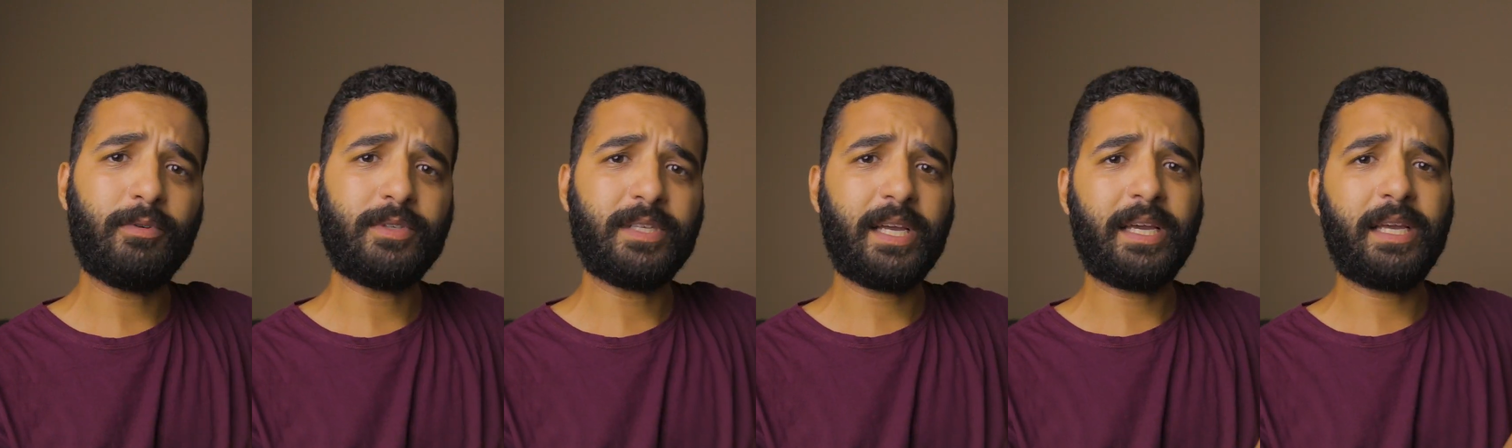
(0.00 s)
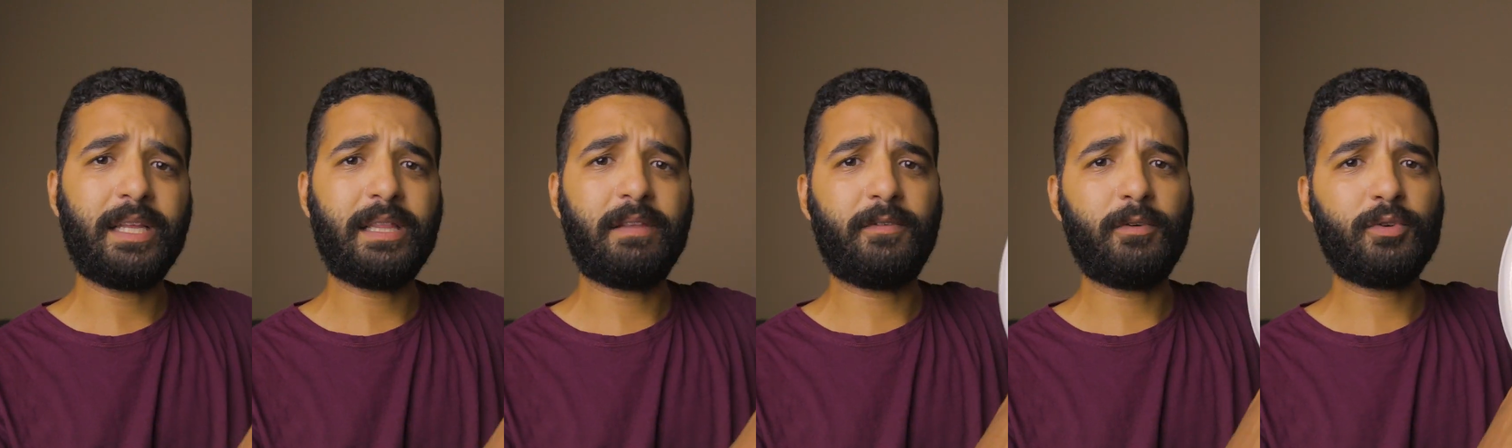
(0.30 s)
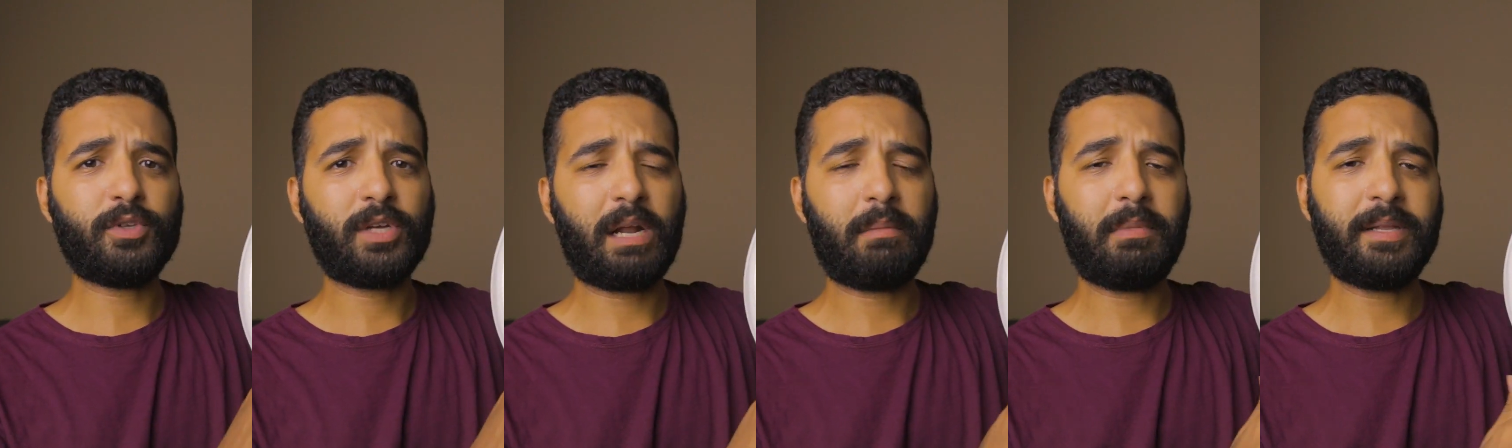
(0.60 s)
وزي
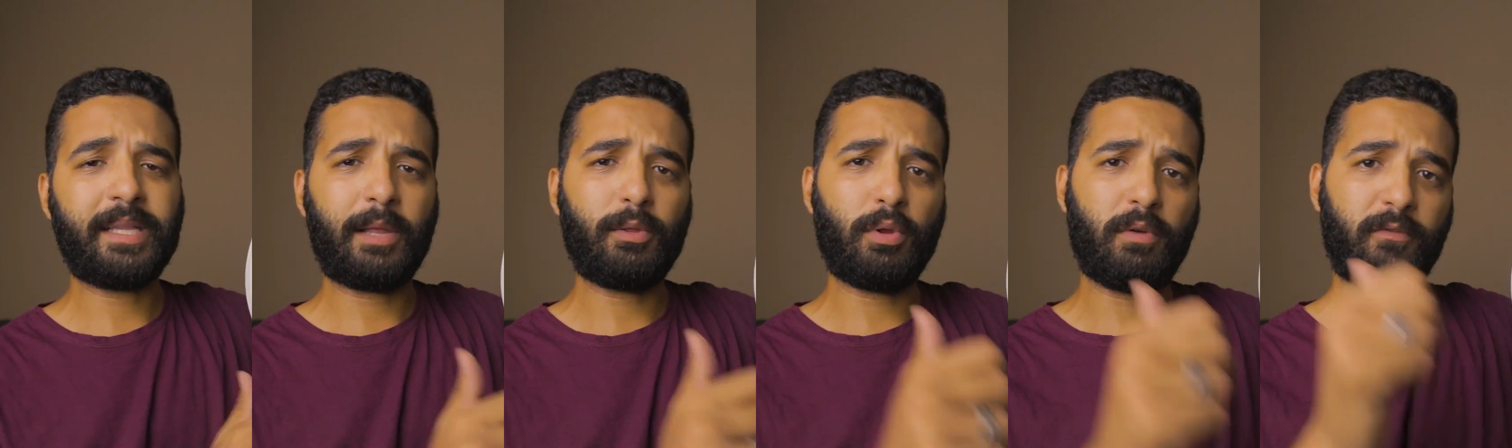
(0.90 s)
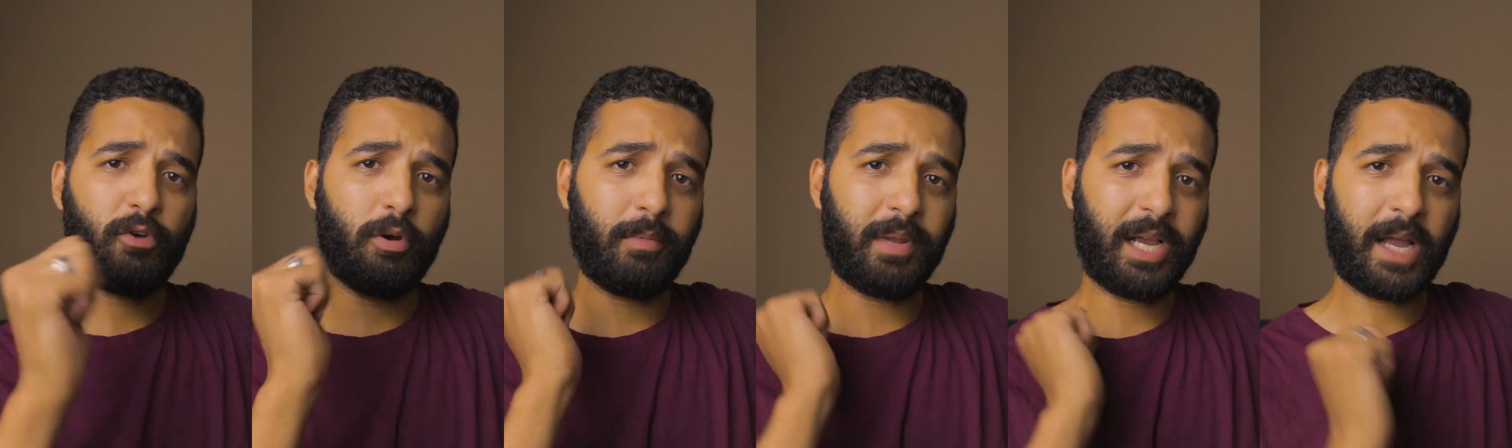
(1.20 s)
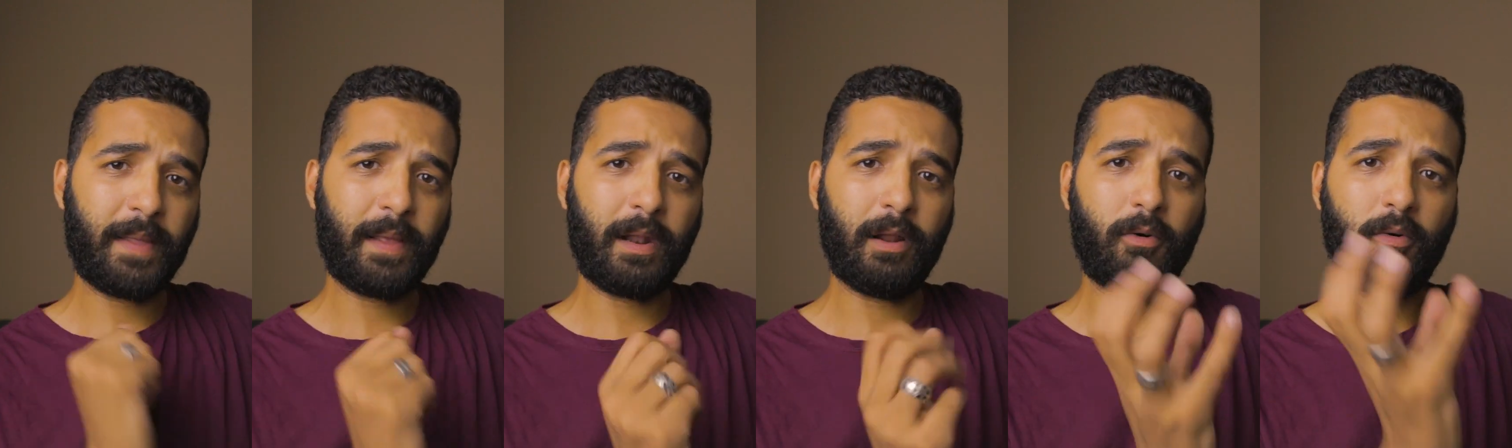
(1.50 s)
الديفيوزر اللي عملت عنه ريفيو قبل
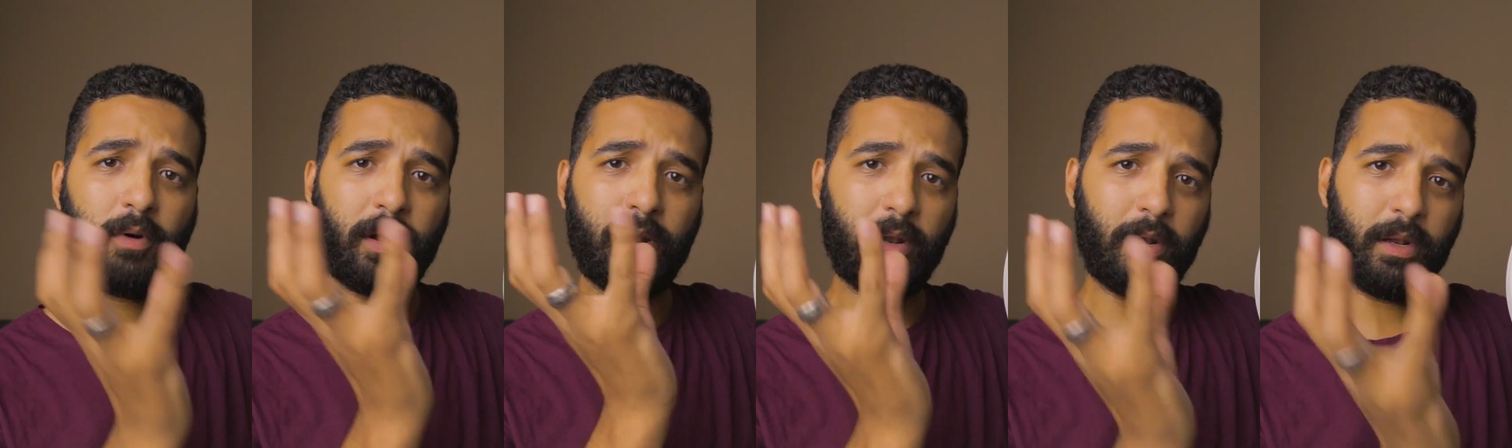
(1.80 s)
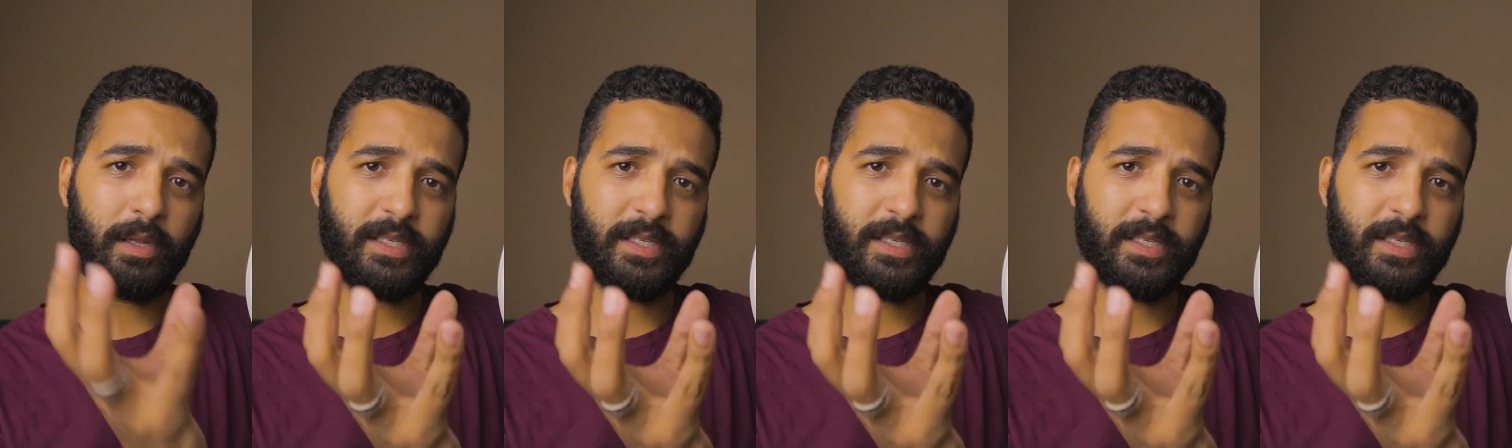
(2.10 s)
كده اللي هو